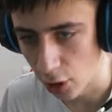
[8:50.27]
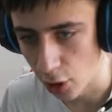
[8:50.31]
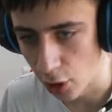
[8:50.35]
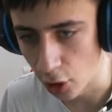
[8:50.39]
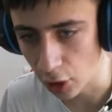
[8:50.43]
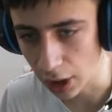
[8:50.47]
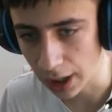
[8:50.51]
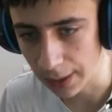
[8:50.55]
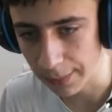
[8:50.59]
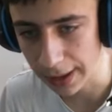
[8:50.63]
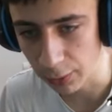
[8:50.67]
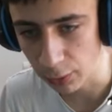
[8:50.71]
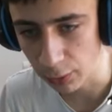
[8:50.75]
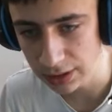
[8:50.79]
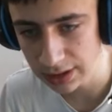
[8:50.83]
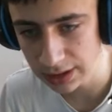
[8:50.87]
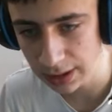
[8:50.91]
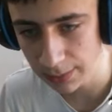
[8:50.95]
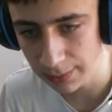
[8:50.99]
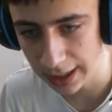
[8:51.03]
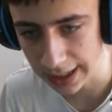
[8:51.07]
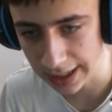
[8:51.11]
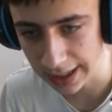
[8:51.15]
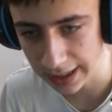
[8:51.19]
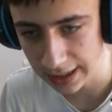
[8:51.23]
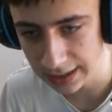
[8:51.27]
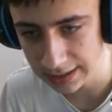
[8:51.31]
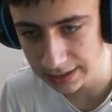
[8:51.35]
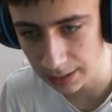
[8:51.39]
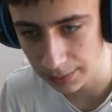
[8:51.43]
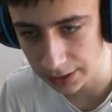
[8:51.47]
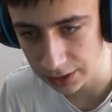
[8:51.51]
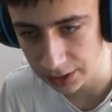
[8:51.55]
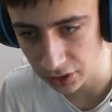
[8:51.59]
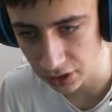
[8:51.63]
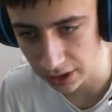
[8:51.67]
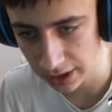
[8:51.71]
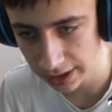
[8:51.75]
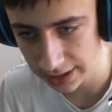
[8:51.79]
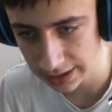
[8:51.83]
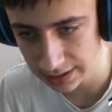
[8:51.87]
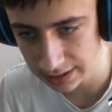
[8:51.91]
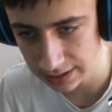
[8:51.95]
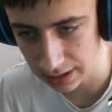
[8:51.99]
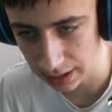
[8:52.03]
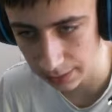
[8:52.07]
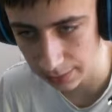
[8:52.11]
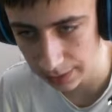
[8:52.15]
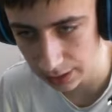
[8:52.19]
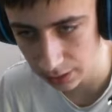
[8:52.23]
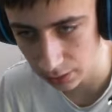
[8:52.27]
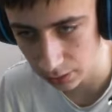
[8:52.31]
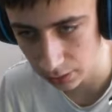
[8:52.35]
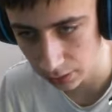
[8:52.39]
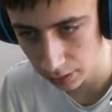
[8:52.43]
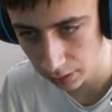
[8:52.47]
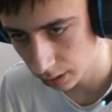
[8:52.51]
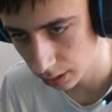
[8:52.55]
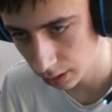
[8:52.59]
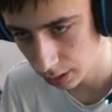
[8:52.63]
lo que me cuesta manejar este personaje es tremendo, eh